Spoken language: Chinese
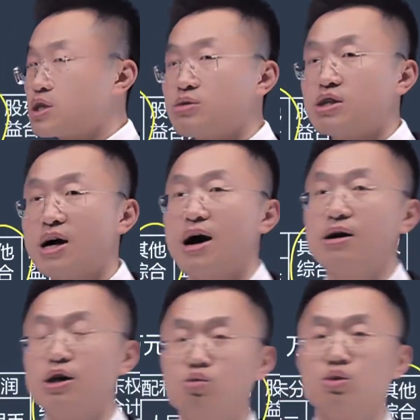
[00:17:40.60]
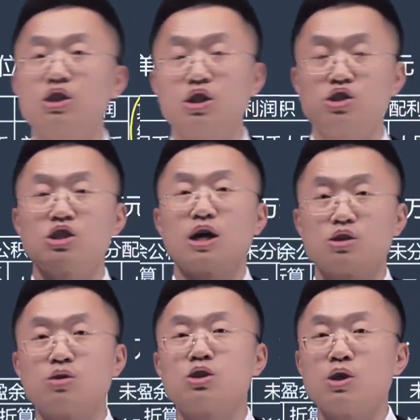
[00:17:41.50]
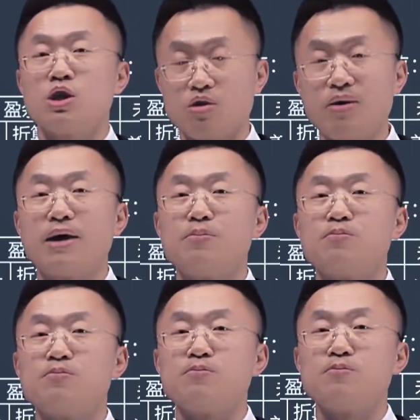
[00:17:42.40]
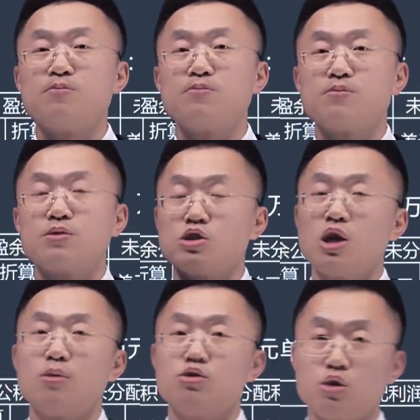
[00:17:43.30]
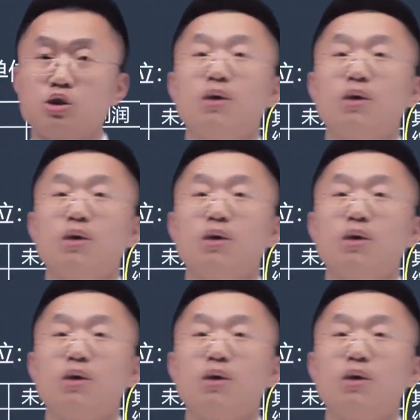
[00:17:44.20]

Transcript: 折算差额对应的其他综合收益以外的项目全都